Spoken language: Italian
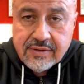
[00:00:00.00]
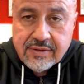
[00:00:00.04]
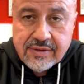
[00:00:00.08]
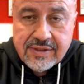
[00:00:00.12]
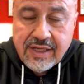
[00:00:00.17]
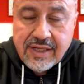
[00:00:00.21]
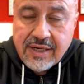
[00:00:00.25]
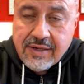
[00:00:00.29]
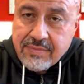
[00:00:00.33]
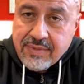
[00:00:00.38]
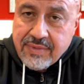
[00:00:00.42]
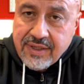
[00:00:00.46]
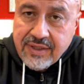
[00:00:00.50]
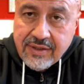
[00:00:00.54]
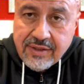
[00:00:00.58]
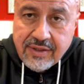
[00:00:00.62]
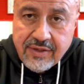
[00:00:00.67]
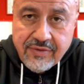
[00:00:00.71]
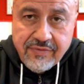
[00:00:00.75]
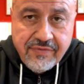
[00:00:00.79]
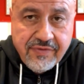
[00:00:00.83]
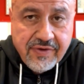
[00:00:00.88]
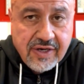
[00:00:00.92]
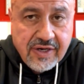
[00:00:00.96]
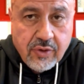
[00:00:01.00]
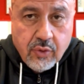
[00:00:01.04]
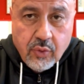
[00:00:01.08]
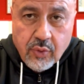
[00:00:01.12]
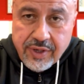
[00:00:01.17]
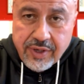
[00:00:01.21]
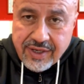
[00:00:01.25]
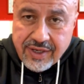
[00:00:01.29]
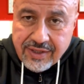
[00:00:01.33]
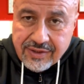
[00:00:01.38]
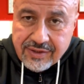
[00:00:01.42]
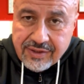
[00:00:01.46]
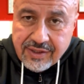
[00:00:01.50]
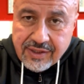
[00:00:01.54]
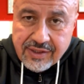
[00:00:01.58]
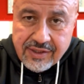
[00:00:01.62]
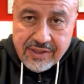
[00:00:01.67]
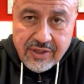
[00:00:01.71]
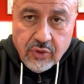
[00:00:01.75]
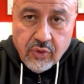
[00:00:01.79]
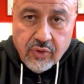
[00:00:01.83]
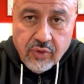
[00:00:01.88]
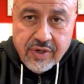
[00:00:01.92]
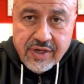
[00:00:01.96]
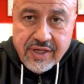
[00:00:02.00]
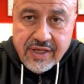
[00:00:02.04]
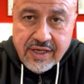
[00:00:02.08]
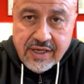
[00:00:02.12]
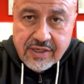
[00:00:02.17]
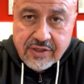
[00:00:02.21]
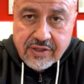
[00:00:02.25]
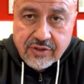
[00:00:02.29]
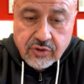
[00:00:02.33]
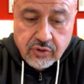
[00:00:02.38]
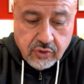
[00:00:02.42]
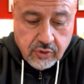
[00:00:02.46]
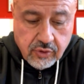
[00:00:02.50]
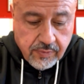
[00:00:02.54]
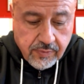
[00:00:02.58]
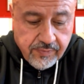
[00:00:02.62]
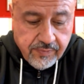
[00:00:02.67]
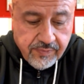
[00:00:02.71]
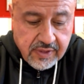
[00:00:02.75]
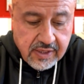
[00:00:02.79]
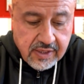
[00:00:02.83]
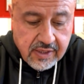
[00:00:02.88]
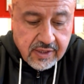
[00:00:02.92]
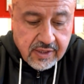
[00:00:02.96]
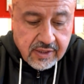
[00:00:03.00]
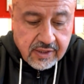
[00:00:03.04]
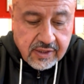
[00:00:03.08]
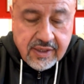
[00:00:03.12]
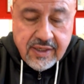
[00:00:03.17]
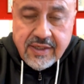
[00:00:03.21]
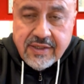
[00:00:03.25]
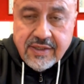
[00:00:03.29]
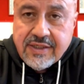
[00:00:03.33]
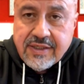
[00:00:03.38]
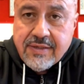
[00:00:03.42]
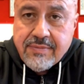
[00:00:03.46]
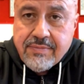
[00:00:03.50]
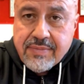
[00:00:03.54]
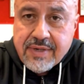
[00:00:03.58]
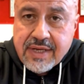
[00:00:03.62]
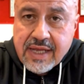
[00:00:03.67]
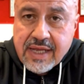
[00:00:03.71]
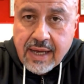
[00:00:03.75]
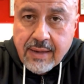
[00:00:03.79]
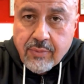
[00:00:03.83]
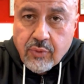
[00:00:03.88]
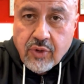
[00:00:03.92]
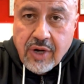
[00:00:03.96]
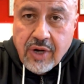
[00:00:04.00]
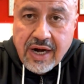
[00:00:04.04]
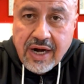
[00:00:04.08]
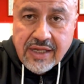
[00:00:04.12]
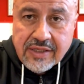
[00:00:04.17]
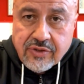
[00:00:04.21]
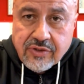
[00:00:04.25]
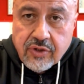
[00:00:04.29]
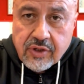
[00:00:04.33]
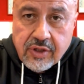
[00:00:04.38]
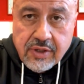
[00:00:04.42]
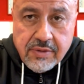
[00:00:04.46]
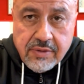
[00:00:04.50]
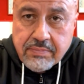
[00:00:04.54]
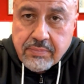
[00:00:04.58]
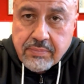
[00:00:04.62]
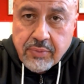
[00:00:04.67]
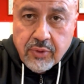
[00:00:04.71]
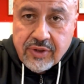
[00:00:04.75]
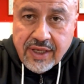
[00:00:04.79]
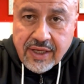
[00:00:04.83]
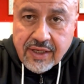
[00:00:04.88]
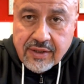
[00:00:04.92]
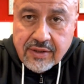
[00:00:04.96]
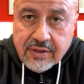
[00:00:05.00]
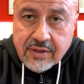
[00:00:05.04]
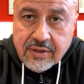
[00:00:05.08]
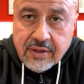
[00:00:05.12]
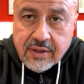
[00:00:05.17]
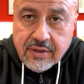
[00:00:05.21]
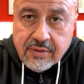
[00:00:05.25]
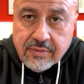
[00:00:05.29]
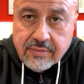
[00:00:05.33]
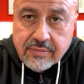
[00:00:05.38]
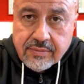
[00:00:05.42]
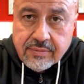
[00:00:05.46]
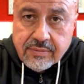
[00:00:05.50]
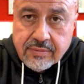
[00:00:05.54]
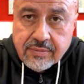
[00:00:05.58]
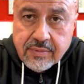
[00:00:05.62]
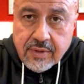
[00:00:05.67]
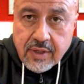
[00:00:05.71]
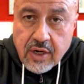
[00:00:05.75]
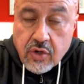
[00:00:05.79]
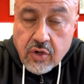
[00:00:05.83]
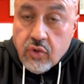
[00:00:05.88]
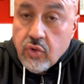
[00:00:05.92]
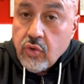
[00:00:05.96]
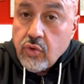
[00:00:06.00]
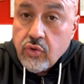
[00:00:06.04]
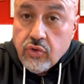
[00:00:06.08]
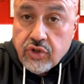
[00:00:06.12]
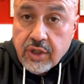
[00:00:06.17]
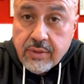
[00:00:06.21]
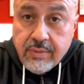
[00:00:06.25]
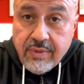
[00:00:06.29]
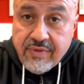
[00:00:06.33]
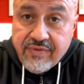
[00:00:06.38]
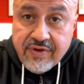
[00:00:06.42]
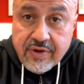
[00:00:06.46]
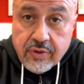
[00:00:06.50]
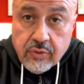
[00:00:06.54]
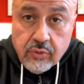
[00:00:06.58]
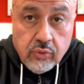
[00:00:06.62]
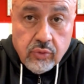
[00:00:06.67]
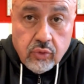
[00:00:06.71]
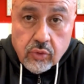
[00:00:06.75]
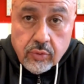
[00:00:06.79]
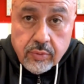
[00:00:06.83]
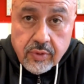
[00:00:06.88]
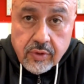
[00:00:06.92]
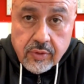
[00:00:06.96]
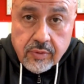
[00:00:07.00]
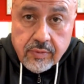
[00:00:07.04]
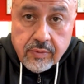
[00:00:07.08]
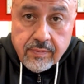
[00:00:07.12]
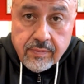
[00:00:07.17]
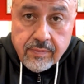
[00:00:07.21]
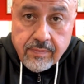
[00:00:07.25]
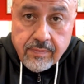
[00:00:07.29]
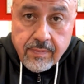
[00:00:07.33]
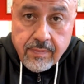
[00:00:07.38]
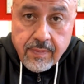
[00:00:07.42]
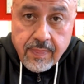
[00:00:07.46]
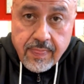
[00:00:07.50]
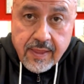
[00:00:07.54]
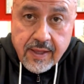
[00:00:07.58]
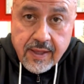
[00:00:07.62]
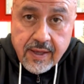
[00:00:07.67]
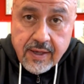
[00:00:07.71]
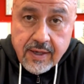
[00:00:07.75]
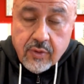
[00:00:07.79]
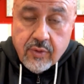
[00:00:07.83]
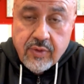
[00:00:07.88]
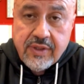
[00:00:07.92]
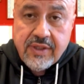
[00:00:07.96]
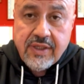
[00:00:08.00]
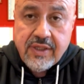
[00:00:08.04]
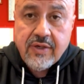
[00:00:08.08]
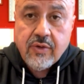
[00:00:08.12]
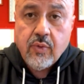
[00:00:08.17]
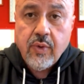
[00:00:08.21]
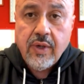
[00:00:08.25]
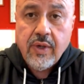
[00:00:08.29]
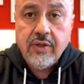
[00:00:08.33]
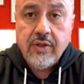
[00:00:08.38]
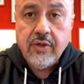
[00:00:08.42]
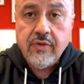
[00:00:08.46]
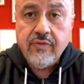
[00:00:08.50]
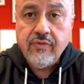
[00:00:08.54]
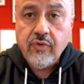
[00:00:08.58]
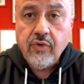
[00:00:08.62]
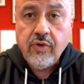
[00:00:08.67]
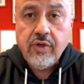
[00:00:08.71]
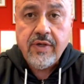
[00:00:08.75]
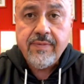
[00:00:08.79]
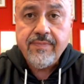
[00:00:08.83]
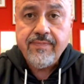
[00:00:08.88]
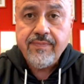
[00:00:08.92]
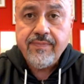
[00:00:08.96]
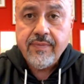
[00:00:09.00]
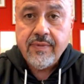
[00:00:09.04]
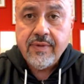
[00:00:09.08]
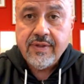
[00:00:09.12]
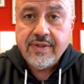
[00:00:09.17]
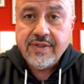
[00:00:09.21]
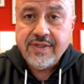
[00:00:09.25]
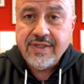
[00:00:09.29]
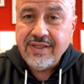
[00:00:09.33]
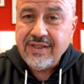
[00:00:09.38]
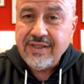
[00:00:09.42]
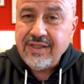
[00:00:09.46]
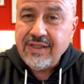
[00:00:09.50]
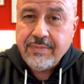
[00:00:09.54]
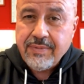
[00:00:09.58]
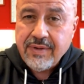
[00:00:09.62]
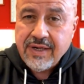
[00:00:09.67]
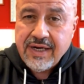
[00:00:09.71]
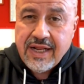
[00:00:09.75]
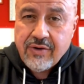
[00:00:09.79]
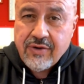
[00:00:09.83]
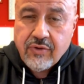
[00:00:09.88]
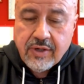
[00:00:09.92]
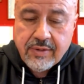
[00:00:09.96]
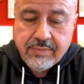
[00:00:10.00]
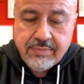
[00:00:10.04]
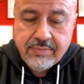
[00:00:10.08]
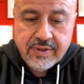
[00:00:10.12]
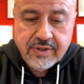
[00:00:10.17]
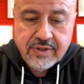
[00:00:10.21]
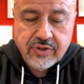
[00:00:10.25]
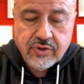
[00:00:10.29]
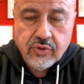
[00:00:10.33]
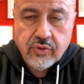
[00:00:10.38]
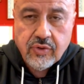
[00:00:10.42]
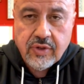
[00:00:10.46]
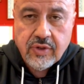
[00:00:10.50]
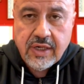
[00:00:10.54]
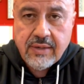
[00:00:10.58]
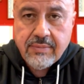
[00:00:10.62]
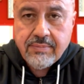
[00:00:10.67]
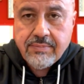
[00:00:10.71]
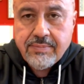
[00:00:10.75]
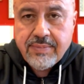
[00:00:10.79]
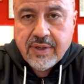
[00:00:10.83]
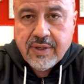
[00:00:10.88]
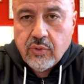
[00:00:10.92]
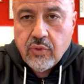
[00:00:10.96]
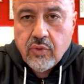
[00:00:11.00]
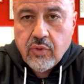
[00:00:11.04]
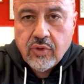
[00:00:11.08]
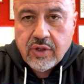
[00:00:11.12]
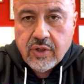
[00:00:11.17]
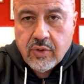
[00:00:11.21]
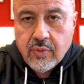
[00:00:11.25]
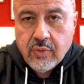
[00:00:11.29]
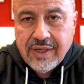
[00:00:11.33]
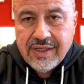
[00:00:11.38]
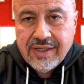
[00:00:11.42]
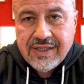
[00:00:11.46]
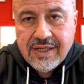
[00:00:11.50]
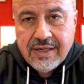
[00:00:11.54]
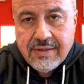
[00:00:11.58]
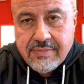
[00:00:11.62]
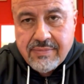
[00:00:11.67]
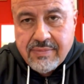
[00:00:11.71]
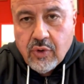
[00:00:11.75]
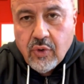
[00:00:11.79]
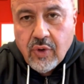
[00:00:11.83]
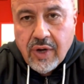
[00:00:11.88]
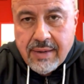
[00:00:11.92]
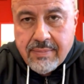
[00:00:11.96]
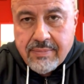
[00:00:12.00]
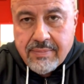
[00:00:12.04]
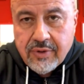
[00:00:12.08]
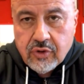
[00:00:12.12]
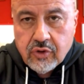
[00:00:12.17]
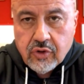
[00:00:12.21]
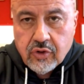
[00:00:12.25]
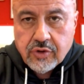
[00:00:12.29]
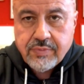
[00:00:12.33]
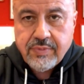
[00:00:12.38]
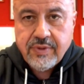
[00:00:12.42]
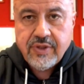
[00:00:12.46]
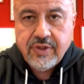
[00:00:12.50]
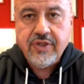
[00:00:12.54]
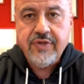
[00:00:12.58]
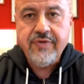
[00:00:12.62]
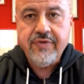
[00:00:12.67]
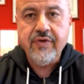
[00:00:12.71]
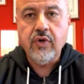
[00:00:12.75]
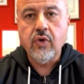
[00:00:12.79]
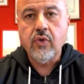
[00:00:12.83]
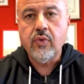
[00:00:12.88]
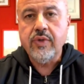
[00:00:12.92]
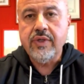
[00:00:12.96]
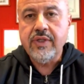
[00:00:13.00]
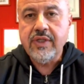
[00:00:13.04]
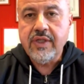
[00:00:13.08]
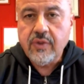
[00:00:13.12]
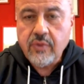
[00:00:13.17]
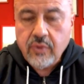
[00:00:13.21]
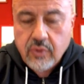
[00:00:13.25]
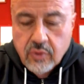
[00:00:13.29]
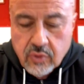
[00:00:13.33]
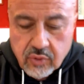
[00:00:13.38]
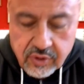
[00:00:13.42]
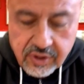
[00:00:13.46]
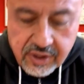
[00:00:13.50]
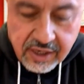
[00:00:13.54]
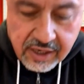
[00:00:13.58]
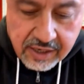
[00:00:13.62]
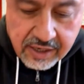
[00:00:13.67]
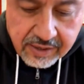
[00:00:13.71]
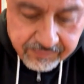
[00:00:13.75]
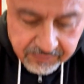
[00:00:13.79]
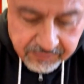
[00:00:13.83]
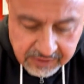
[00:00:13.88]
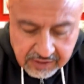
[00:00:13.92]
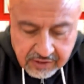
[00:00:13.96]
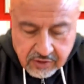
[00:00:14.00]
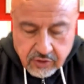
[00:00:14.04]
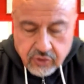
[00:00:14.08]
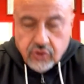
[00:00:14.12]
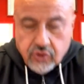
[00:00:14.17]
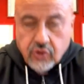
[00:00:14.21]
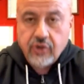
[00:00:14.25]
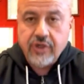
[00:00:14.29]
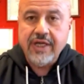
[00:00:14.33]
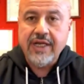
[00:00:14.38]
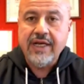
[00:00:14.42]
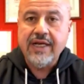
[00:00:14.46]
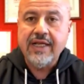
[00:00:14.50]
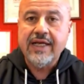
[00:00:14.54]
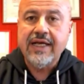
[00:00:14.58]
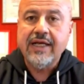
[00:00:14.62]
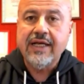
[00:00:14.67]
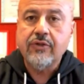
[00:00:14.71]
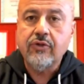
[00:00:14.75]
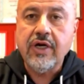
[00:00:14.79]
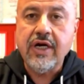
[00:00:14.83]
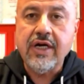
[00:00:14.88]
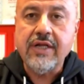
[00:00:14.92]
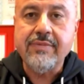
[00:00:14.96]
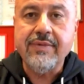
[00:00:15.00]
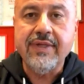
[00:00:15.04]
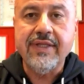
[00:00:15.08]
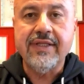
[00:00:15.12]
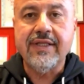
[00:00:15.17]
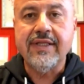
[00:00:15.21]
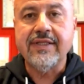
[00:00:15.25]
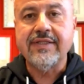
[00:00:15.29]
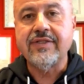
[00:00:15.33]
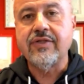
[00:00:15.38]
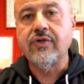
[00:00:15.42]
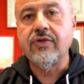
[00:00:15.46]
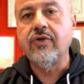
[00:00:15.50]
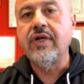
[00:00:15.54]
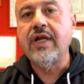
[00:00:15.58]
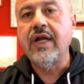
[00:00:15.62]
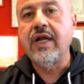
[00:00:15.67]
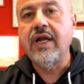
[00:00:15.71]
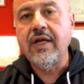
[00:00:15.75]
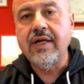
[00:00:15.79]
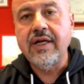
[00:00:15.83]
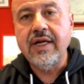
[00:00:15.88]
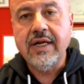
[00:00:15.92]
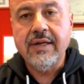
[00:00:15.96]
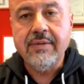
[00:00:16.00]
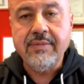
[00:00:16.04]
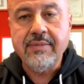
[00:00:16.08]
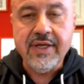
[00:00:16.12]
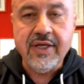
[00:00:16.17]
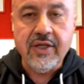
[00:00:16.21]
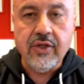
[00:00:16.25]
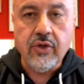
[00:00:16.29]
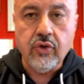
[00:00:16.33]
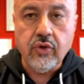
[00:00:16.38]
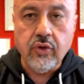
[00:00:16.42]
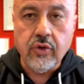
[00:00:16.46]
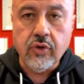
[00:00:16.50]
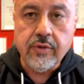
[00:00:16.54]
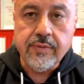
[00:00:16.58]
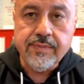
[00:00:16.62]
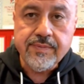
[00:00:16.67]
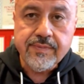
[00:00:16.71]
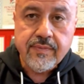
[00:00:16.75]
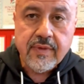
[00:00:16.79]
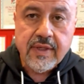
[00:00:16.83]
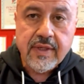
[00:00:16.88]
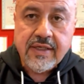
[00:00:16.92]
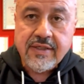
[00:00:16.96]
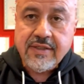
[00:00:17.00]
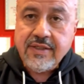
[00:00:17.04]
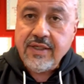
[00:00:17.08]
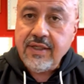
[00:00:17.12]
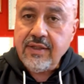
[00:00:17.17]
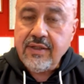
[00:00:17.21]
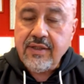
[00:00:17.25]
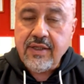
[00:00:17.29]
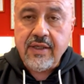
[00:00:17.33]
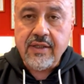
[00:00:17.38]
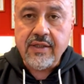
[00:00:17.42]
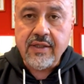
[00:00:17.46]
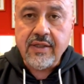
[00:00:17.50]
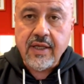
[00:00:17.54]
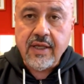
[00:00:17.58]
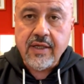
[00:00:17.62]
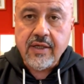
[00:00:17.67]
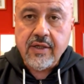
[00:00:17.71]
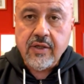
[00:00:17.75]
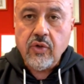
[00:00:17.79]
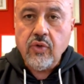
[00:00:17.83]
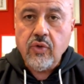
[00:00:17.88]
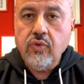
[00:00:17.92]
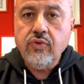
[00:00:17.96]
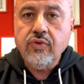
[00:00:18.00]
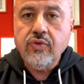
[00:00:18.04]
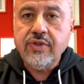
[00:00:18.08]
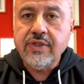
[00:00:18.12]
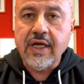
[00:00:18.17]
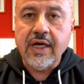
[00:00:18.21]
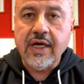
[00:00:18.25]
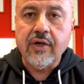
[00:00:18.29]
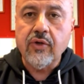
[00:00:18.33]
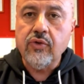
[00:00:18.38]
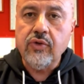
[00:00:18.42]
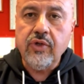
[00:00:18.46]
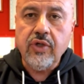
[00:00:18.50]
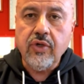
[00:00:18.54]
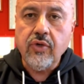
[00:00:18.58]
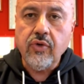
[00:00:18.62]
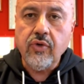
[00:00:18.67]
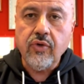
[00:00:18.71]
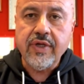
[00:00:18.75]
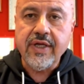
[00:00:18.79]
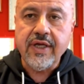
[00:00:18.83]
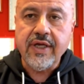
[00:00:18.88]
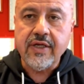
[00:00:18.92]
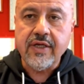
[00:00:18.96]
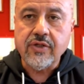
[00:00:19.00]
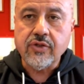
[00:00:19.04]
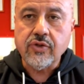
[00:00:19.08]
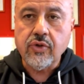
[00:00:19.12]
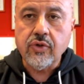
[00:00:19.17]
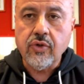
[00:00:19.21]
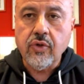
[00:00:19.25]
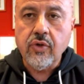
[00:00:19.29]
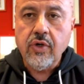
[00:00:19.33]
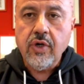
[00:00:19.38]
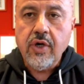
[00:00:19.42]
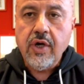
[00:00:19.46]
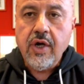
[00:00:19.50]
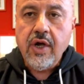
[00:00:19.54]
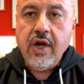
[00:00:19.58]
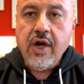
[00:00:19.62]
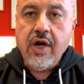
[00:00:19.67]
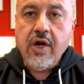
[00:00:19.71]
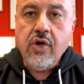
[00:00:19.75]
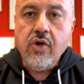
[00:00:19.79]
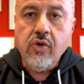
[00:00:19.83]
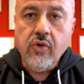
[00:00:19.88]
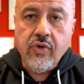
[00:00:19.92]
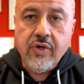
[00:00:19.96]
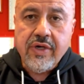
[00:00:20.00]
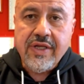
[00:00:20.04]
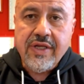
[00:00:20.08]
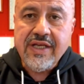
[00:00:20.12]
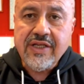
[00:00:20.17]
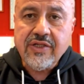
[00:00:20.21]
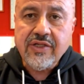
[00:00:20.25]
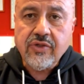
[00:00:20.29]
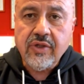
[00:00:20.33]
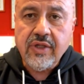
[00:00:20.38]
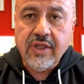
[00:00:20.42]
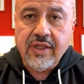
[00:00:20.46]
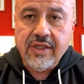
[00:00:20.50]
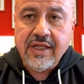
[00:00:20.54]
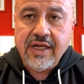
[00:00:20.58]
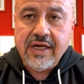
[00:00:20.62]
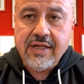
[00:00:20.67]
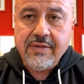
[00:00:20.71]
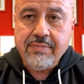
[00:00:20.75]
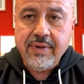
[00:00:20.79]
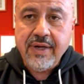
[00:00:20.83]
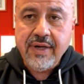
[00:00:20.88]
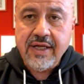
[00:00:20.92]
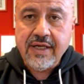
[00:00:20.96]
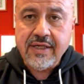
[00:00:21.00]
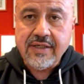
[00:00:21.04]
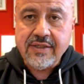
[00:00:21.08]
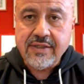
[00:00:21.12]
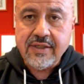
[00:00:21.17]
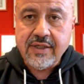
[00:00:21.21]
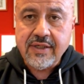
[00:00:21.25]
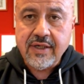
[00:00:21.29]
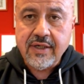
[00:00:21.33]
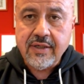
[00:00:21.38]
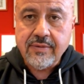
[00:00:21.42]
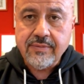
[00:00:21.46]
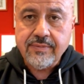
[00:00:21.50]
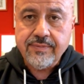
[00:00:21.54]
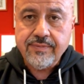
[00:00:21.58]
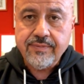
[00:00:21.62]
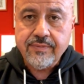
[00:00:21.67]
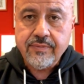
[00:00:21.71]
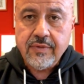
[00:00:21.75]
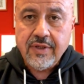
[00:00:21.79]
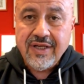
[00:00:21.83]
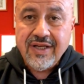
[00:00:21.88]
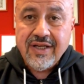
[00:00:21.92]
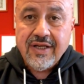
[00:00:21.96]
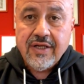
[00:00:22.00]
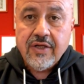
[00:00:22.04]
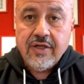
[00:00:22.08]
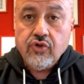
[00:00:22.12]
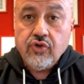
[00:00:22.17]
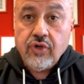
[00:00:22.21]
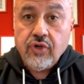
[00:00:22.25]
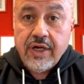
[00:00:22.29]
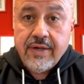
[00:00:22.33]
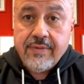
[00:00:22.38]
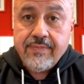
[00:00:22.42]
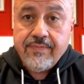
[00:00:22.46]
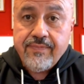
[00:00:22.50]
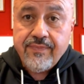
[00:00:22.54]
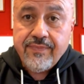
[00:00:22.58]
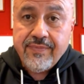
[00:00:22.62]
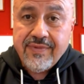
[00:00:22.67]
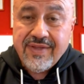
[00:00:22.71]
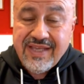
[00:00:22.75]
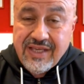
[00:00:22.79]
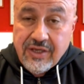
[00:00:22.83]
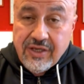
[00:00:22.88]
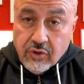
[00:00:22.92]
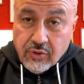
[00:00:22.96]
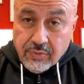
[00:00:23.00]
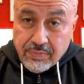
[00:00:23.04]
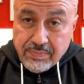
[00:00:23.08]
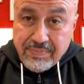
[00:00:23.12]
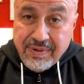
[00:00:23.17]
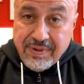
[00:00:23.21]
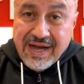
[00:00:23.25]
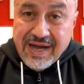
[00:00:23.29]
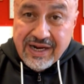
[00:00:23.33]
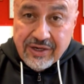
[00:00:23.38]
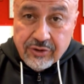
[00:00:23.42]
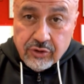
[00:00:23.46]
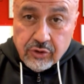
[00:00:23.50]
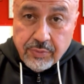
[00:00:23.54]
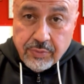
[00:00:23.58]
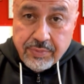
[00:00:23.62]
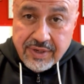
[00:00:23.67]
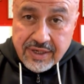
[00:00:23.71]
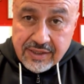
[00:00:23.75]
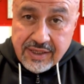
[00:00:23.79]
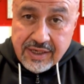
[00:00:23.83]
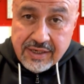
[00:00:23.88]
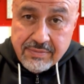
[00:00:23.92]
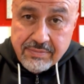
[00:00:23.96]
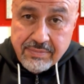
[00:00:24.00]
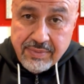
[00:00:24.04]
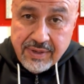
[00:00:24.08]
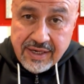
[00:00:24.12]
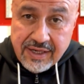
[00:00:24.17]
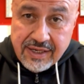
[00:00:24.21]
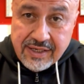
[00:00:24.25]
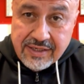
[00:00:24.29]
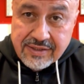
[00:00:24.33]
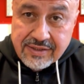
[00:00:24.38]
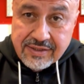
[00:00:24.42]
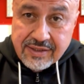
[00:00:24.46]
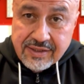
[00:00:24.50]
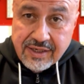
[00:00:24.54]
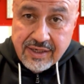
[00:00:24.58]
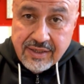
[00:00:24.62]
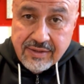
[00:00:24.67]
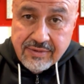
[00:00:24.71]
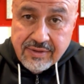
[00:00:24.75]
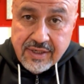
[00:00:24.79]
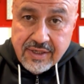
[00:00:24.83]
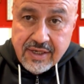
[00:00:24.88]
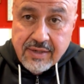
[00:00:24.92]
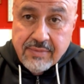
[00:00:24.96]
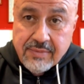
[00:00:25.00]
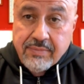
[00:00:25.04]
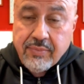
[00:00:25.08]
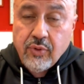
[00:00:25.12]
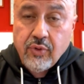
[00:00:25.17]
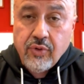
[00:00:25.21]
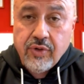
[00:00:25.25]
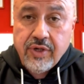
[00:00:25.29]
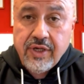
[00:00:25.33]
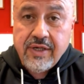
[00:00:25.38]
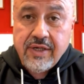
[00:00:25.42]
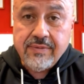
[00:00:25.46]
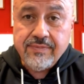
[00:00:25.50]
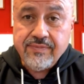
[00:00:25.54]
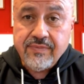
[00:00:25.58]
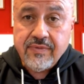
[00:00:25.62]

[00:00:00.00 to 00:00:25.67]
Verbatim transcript: talmente frequente di non riesco che sembriamo una nazione di impotenti. Non riusciamo a fare un tubo. Quindi quando voi sentite parlare una persona, per quello che riguarda il mio ambito specifico, quindi quello che è ciò che è legato all'alimentazione, all'allenamento, sentite un sacco di non riesco. Non riesco ad andare in palestra. Cioè, io parto per andare in palestra, poi